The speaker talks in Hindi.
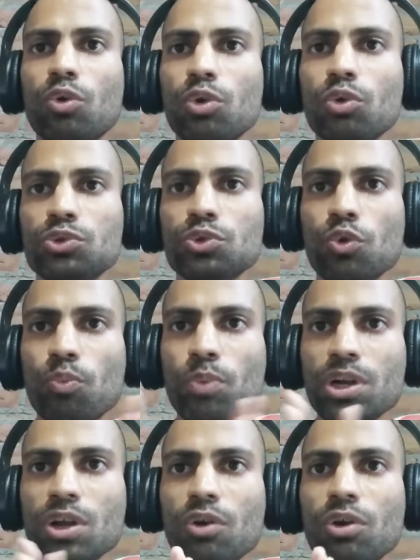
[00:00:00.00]
और क्लोज
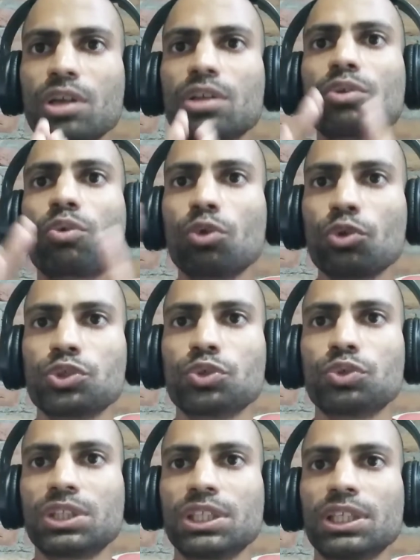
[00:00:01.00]
ओपन और
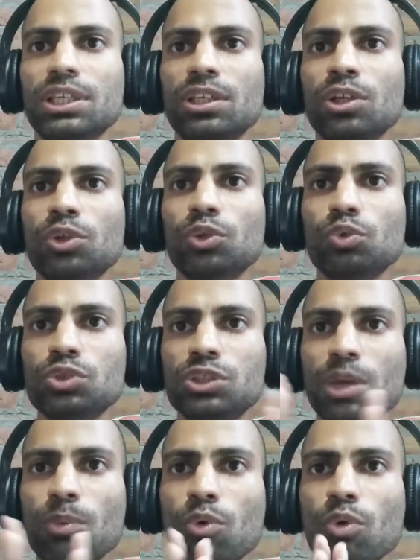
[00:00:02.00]
क्लोज होते हैं तो
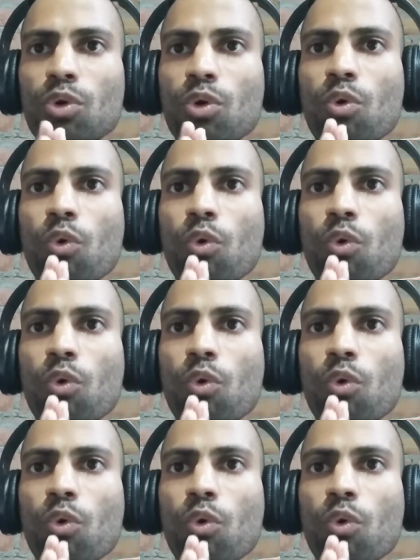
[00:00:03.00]
जब वो